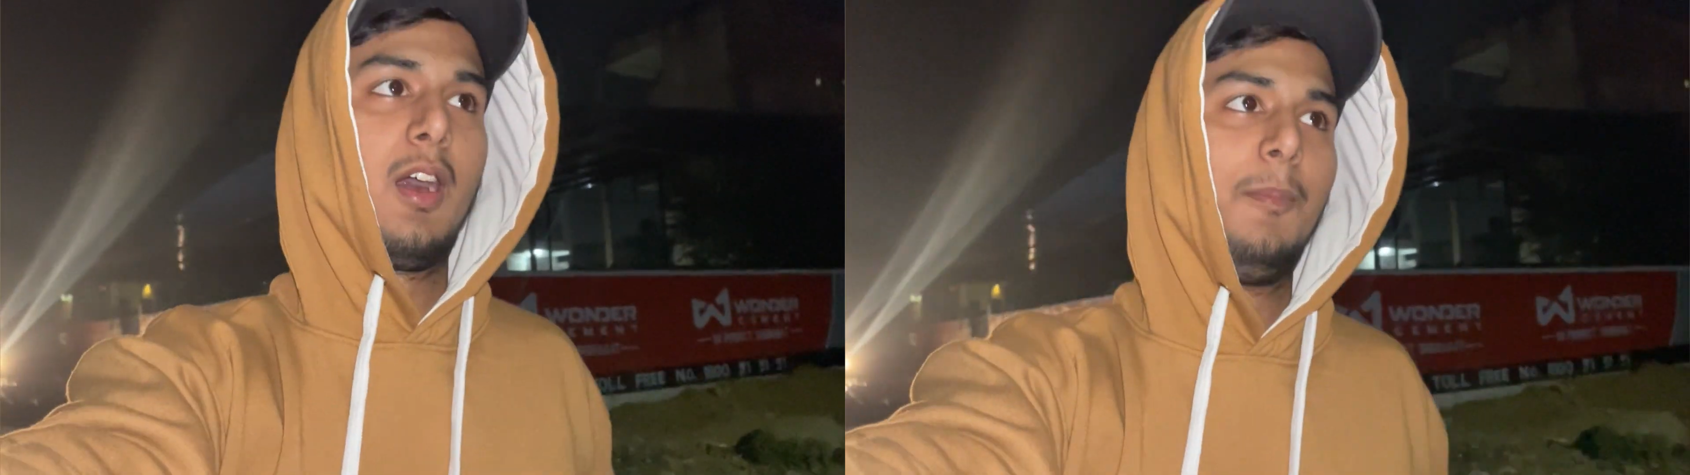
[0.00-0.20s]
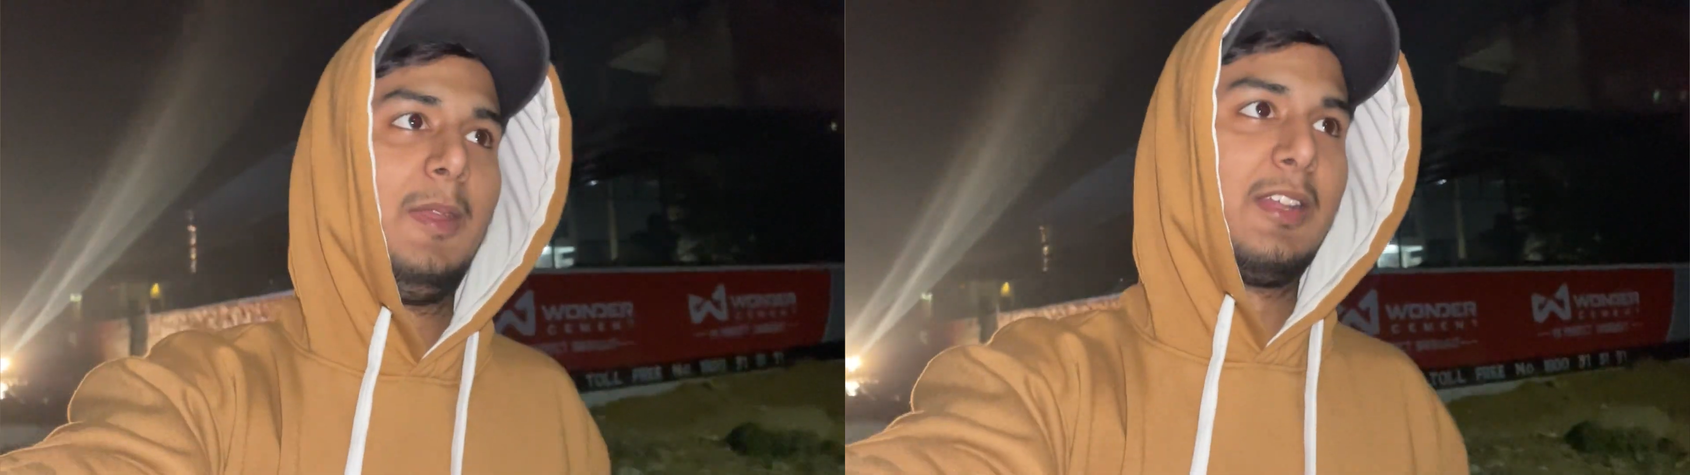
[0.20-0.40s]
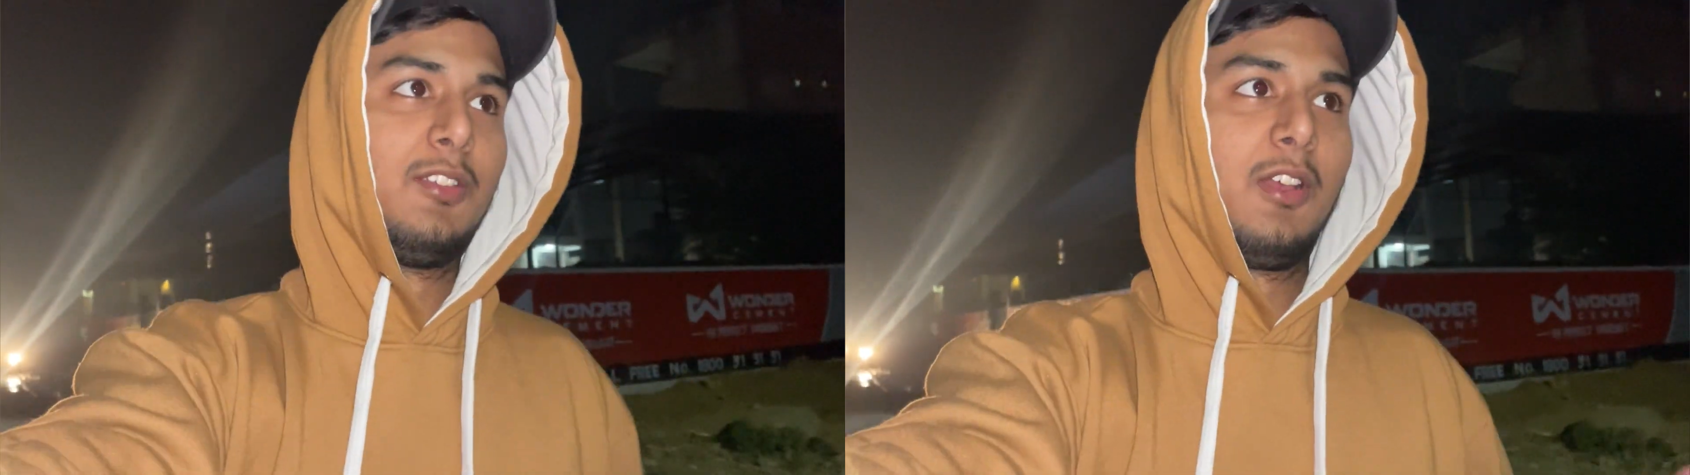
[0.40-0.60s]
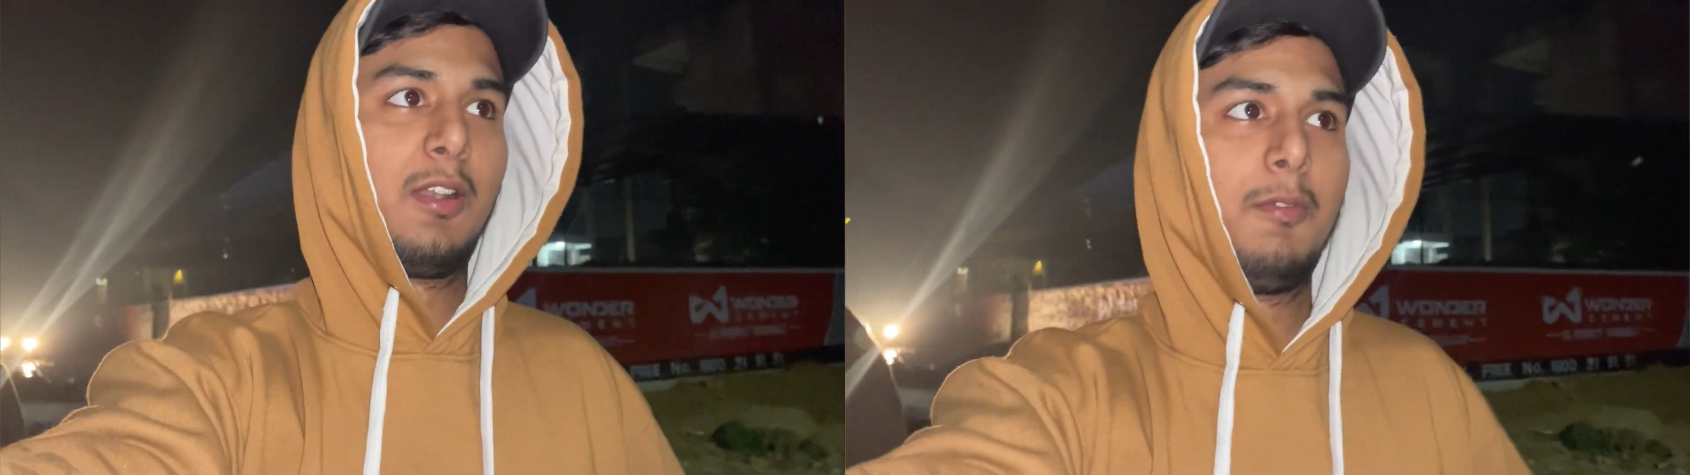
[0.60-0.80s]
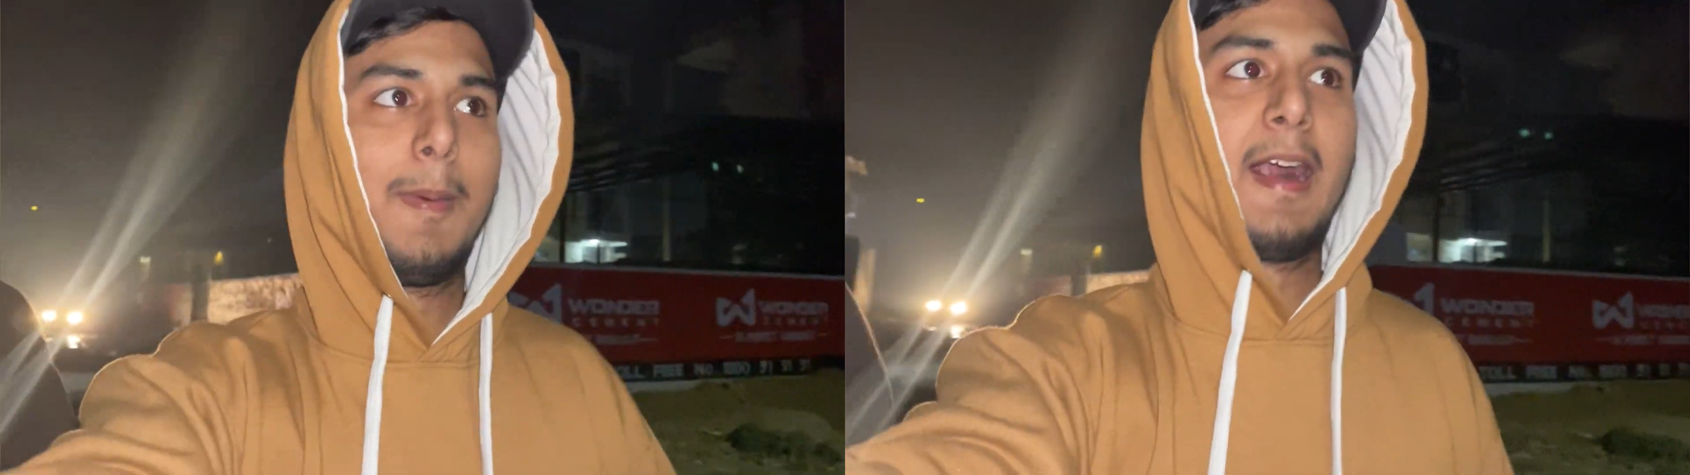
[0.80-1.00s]
अभी तक जो है
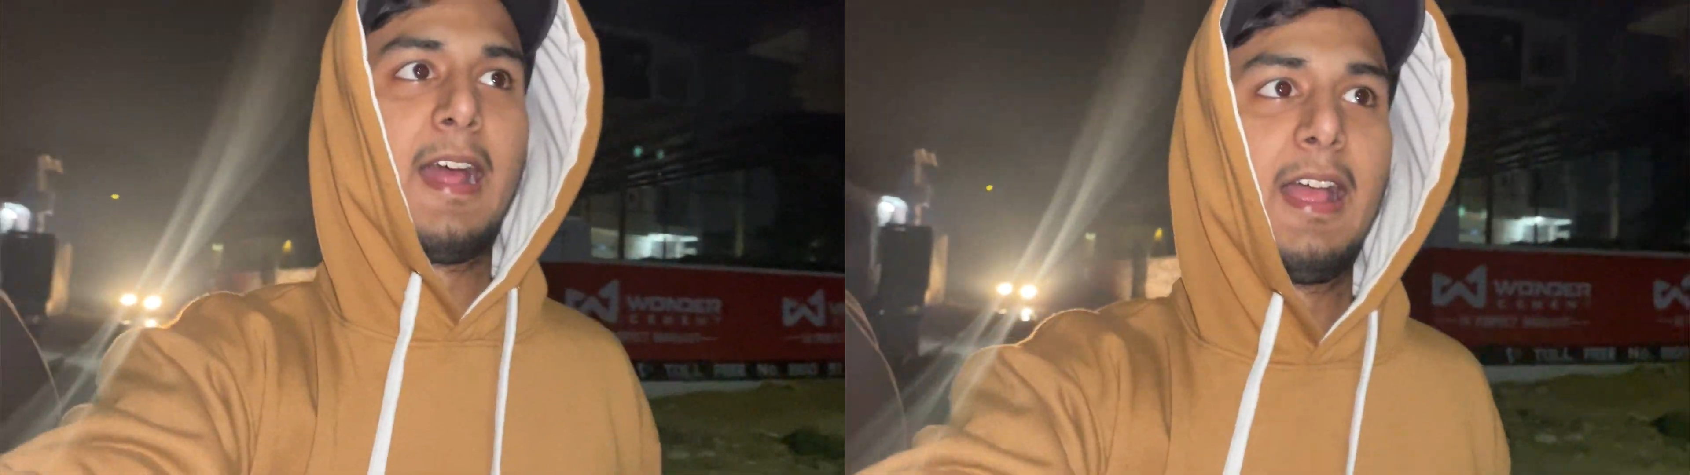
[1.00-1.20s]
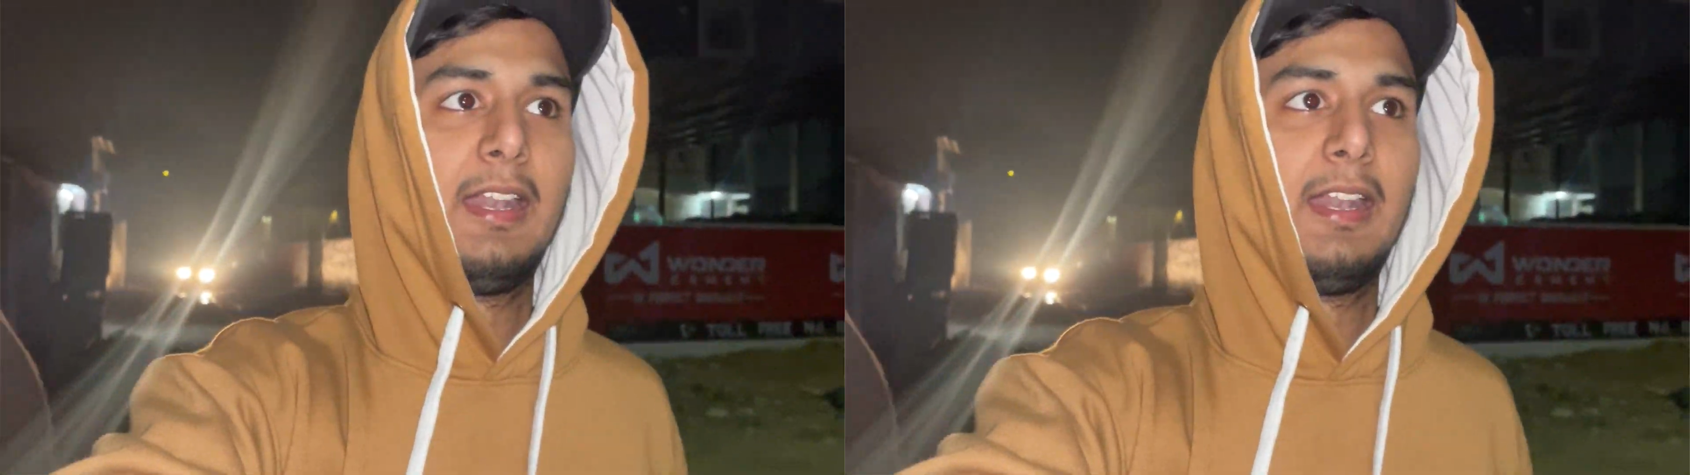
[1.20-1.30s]
रवि बाहर आया